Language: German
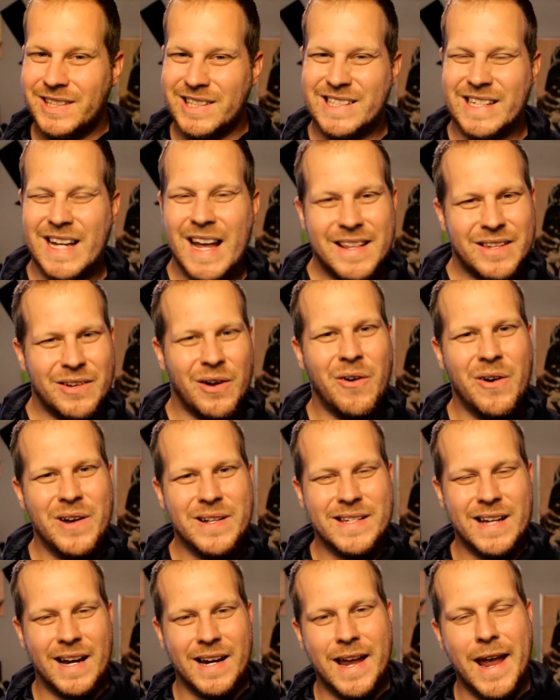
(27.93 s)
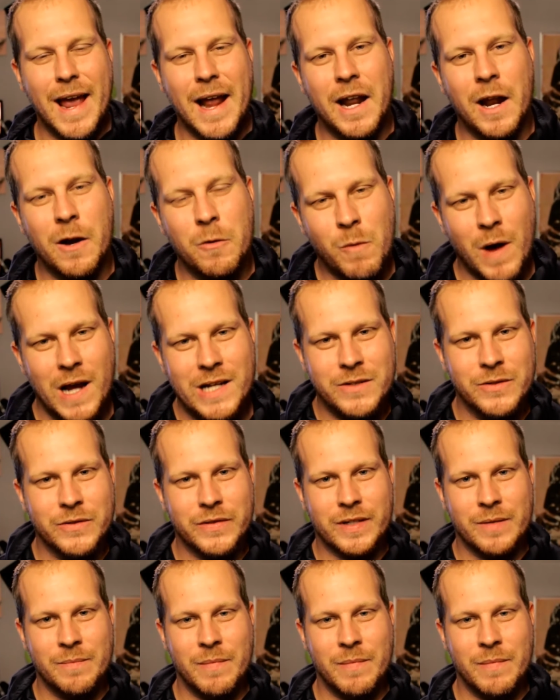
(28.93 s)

Ich hätte heute ja gerne ein White News